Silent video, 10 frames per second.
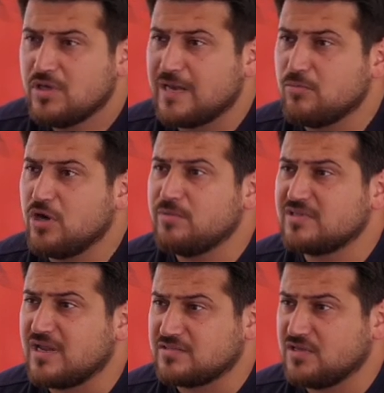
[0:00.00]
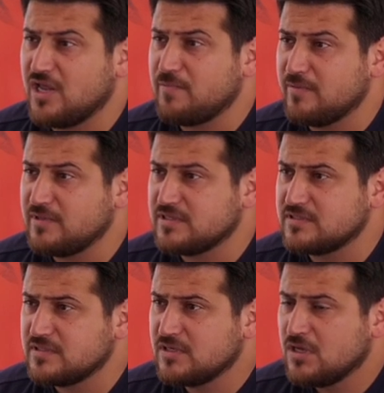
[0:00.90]
Yani böyle bir transferi
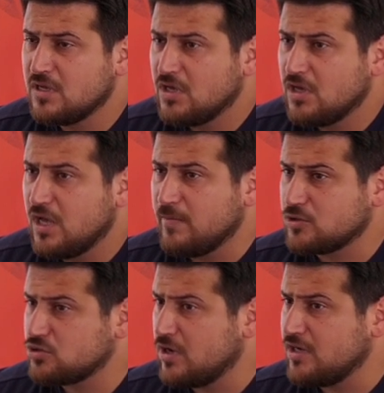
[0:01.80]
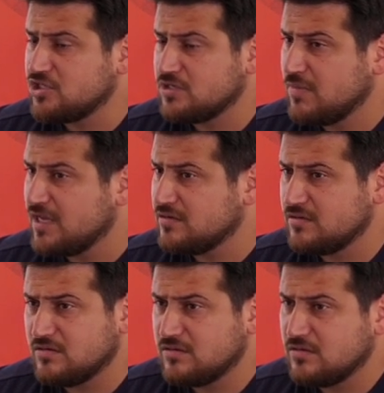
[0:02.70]
yapabiliriz. Ama şu an için ben
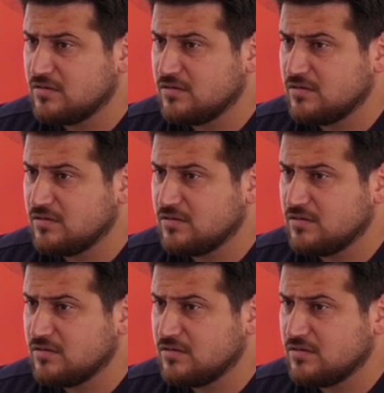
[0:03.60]
e,